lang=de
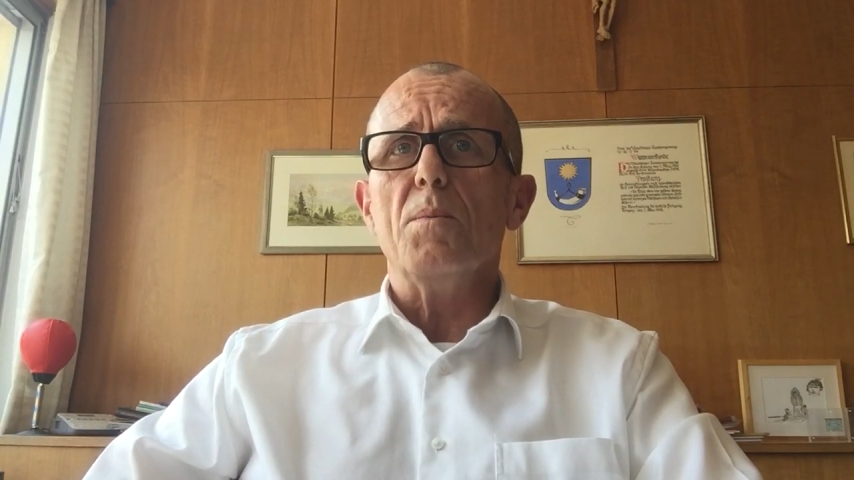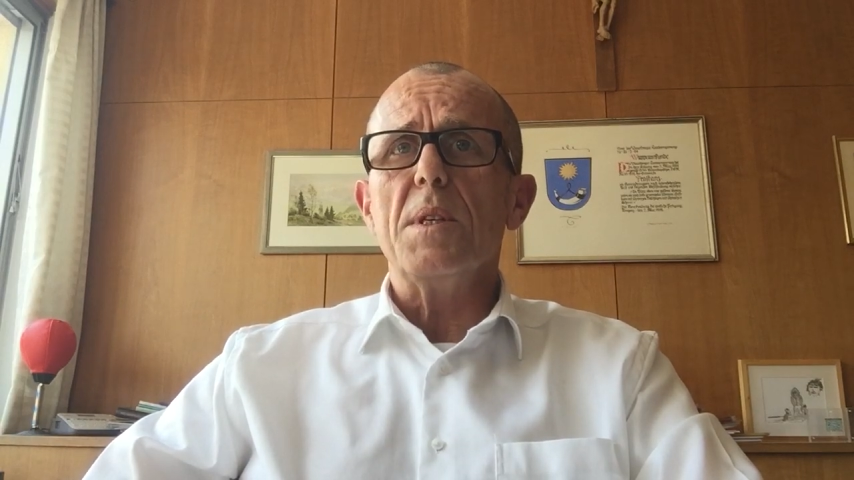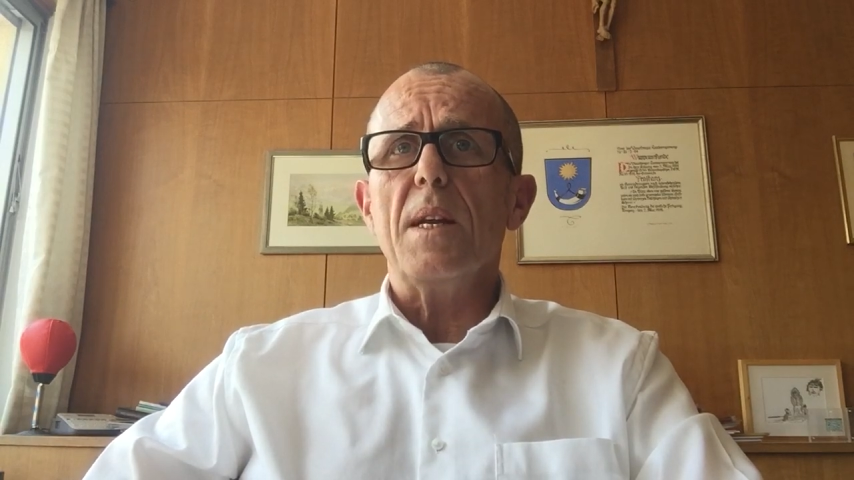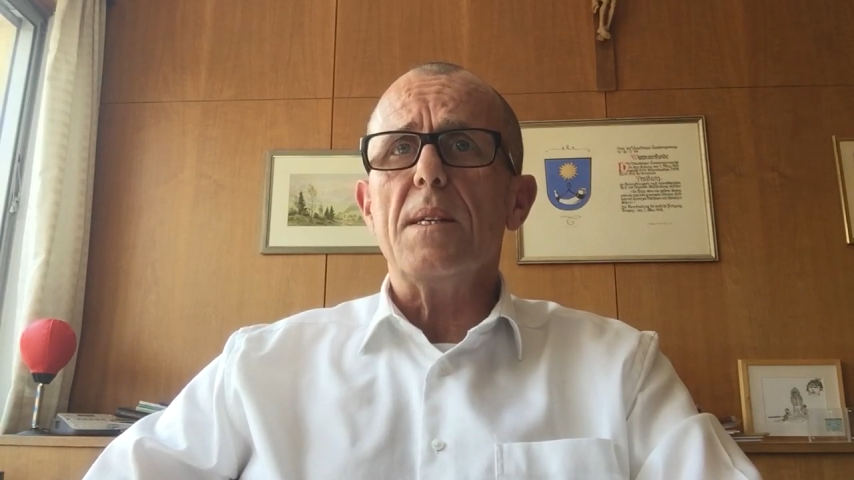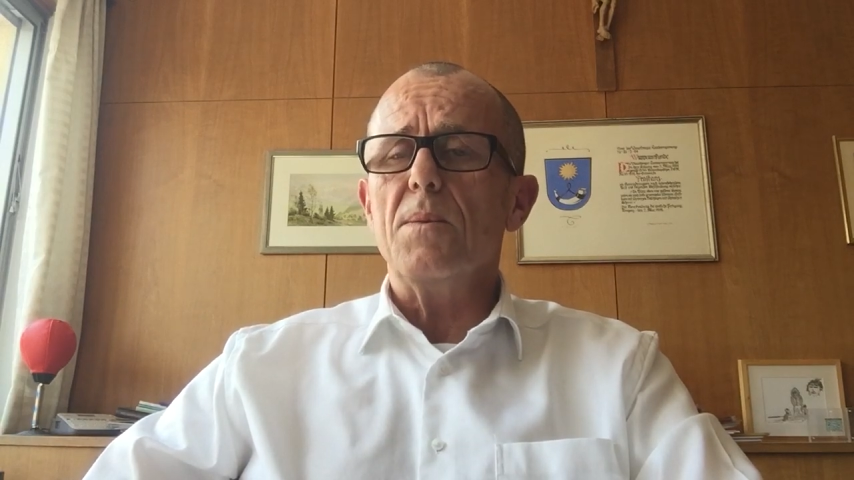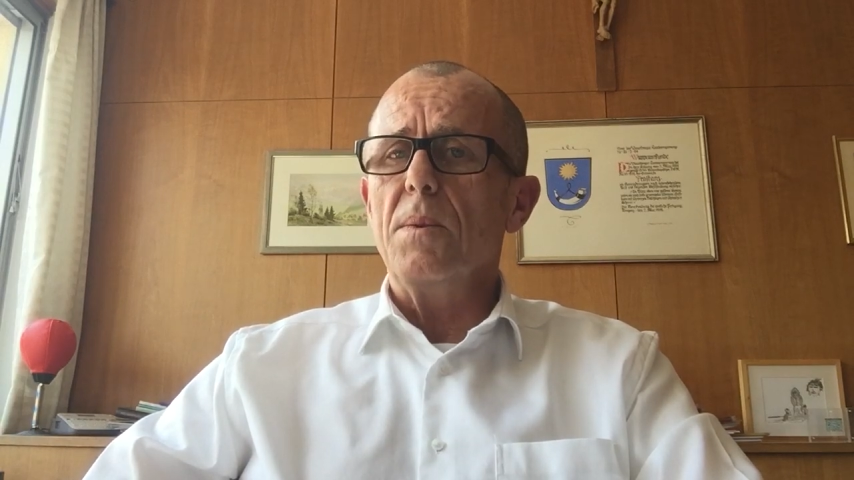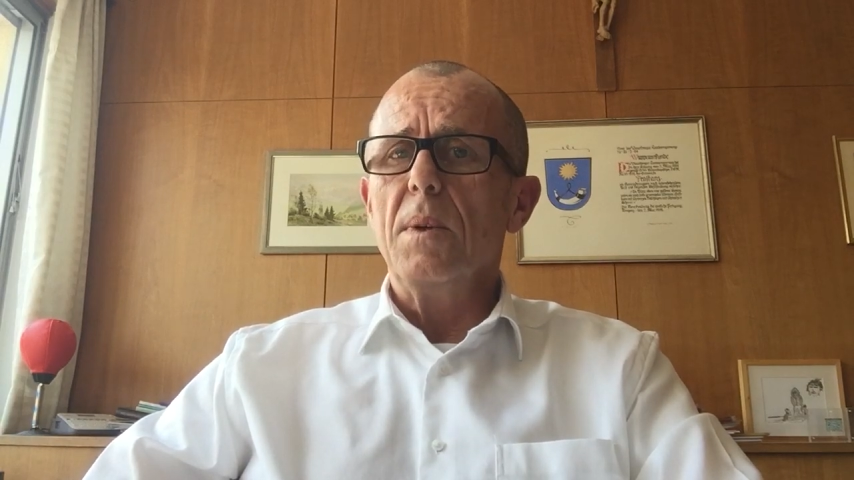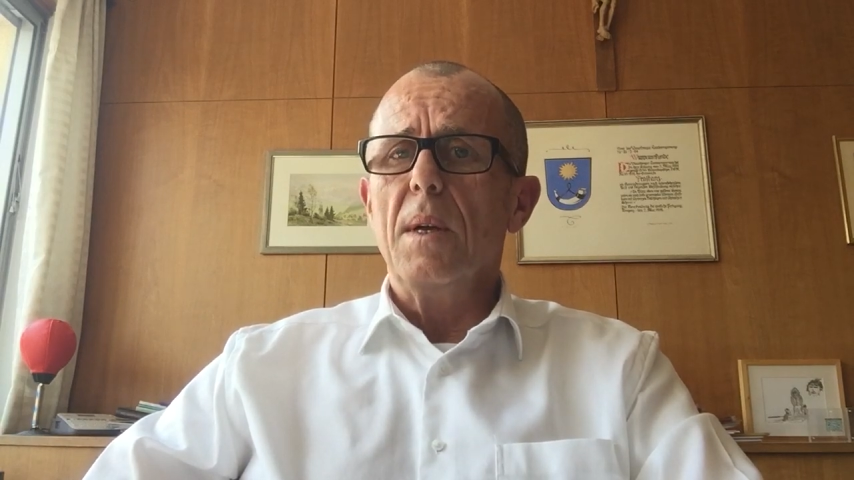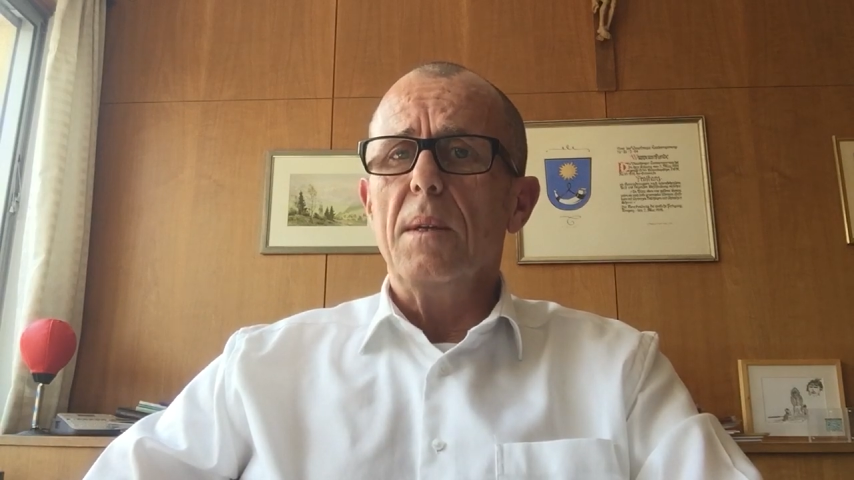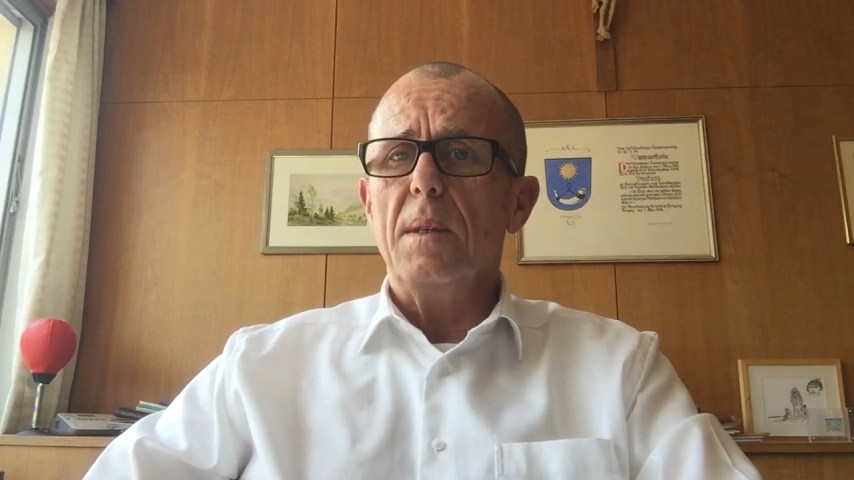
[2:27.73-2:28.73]

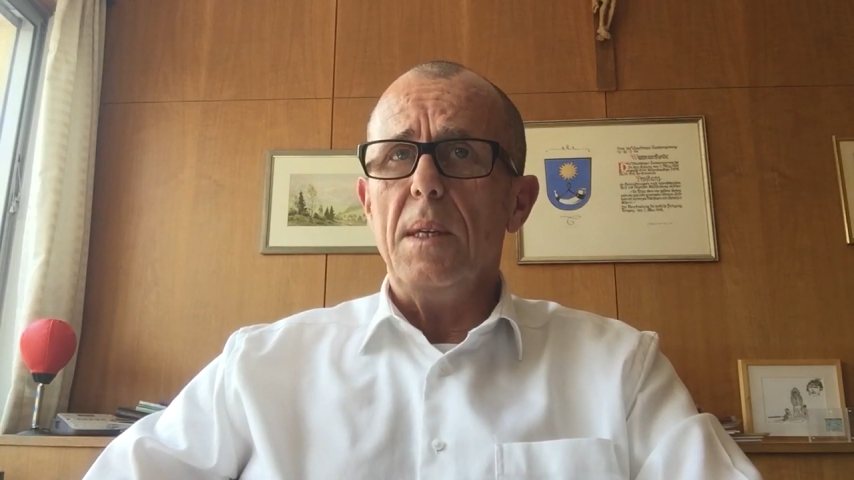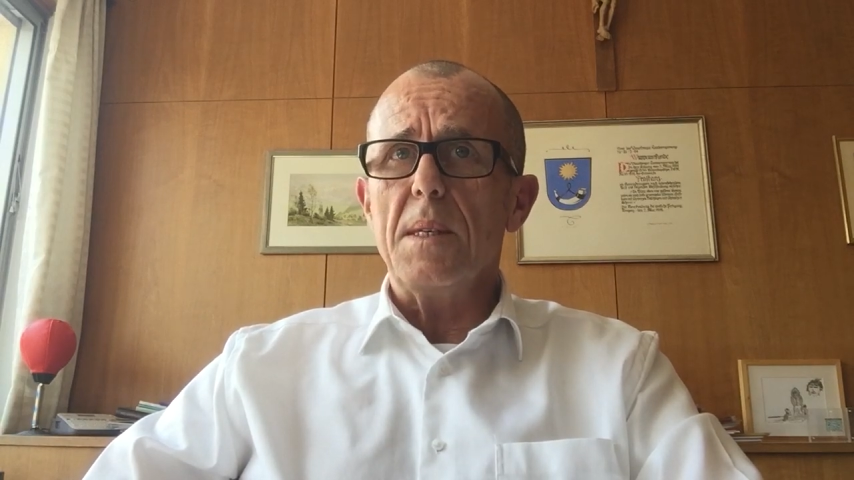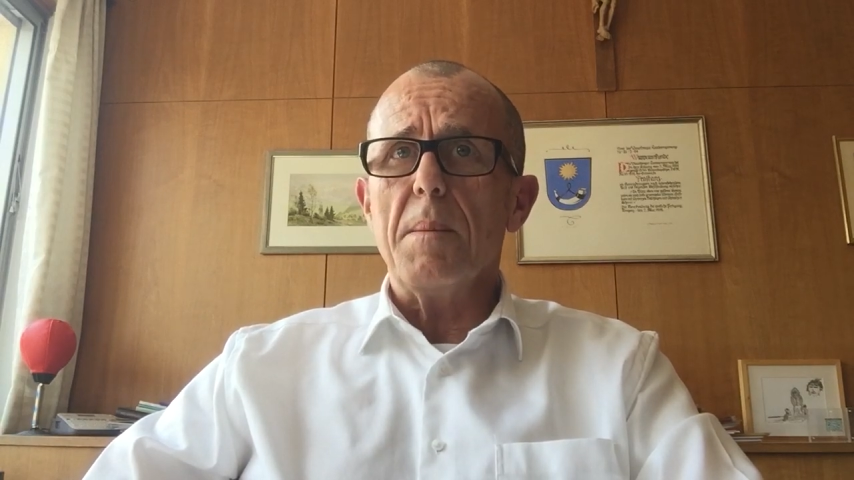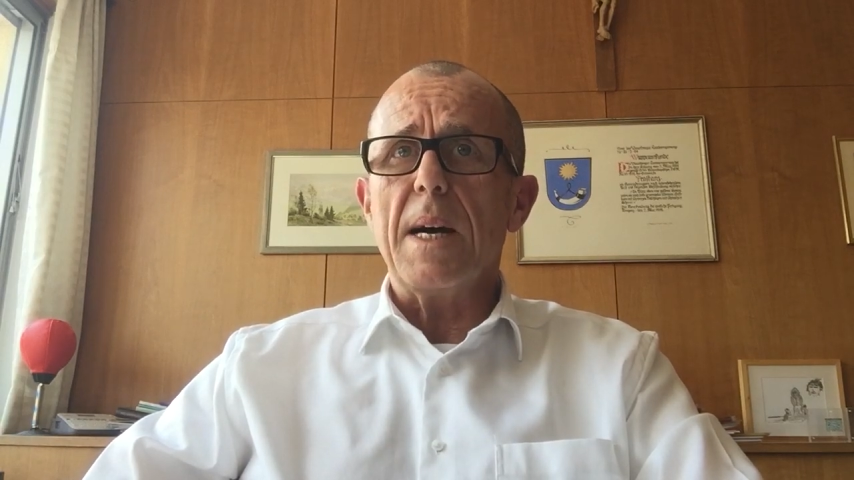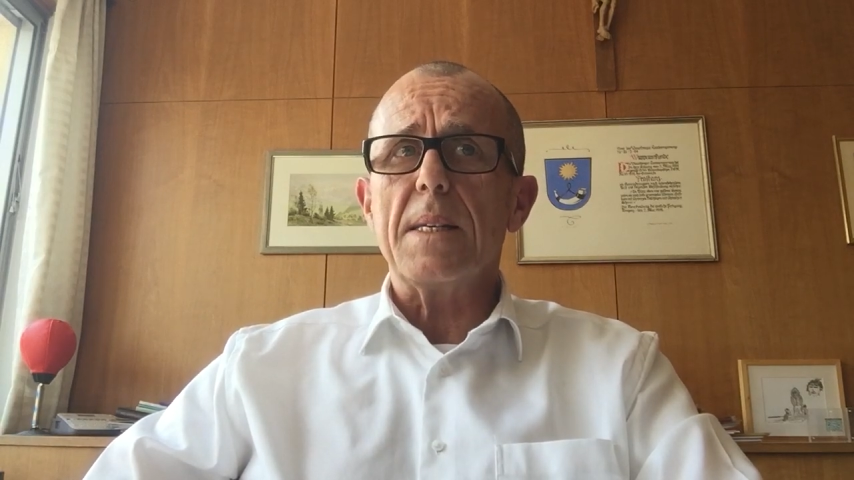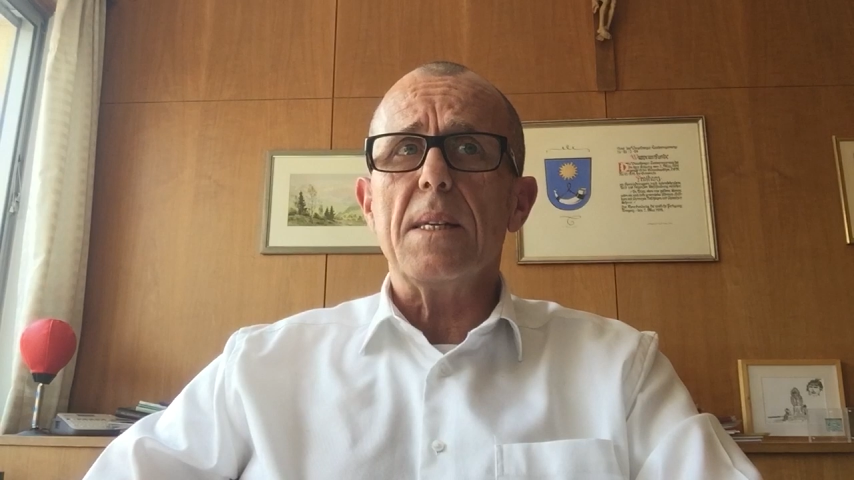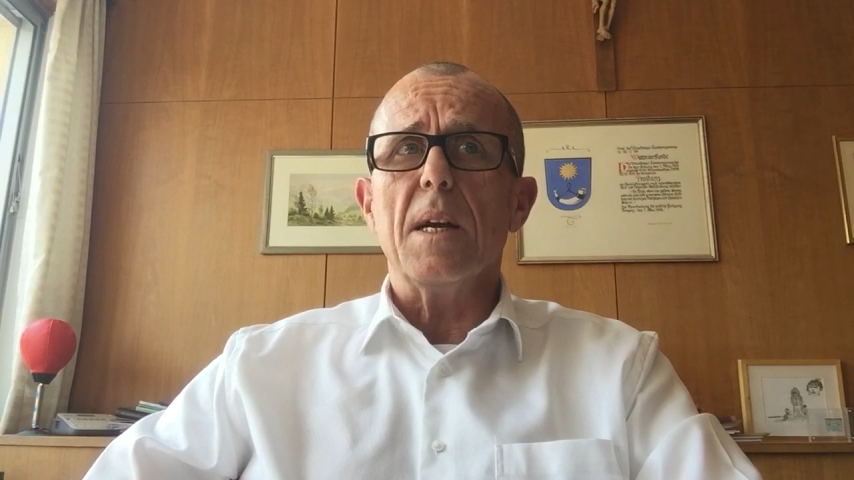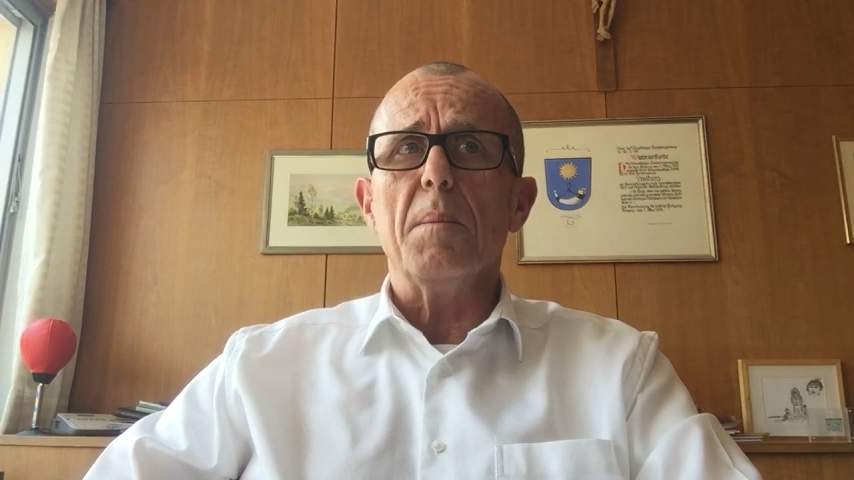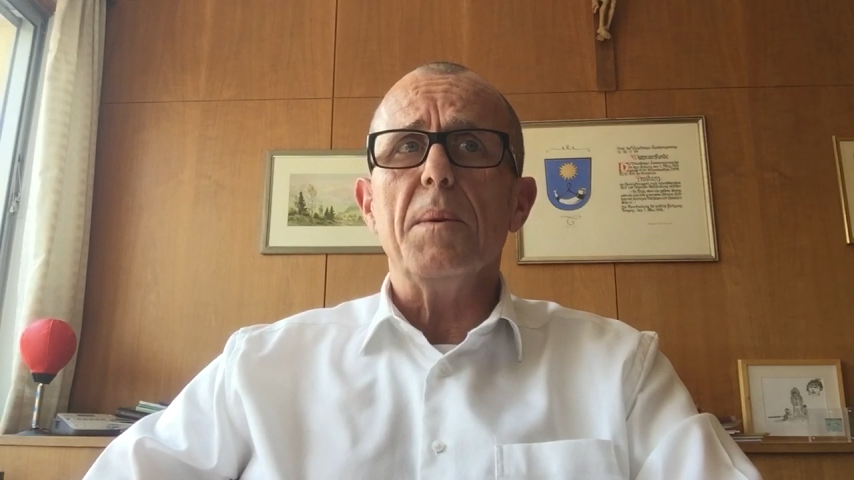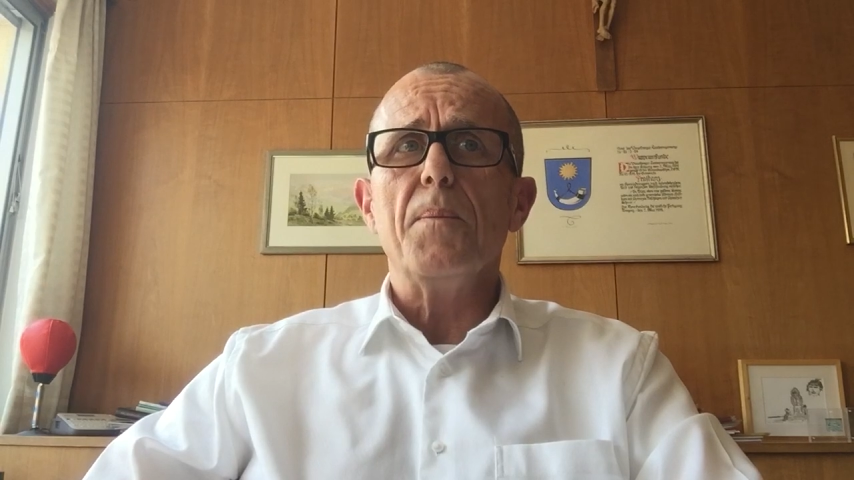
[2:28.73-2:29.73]
Umsetzung dieser
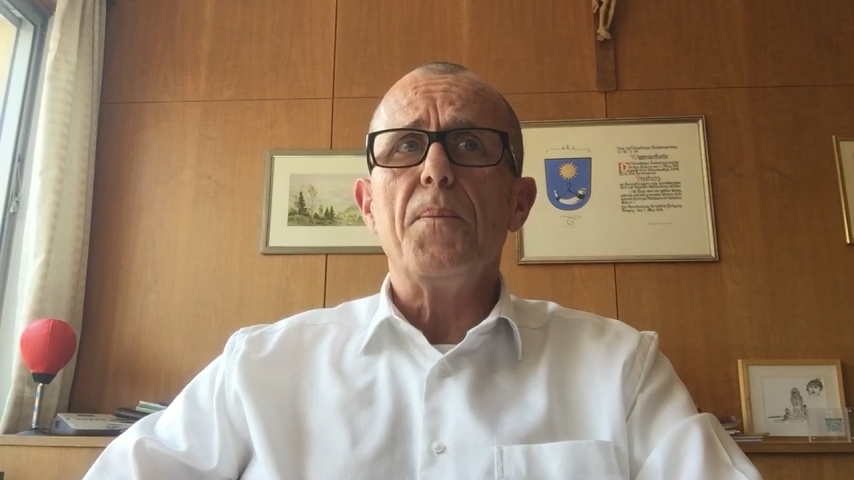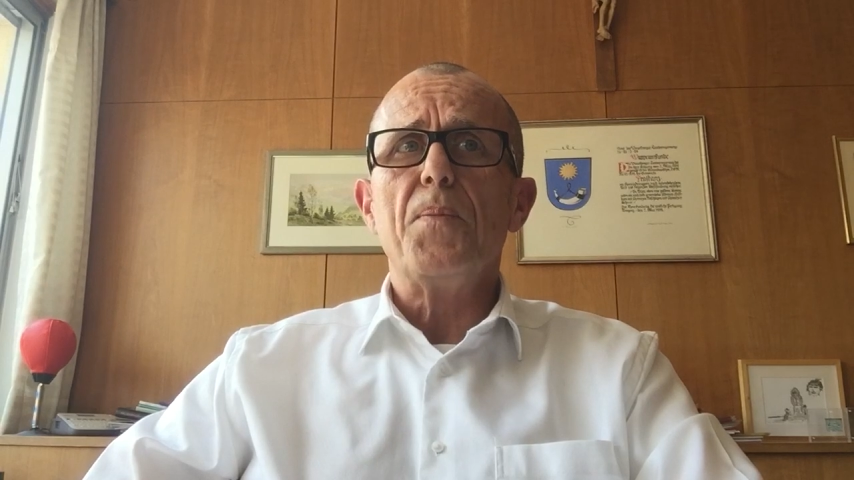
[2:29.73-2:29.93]
Maßnahmen.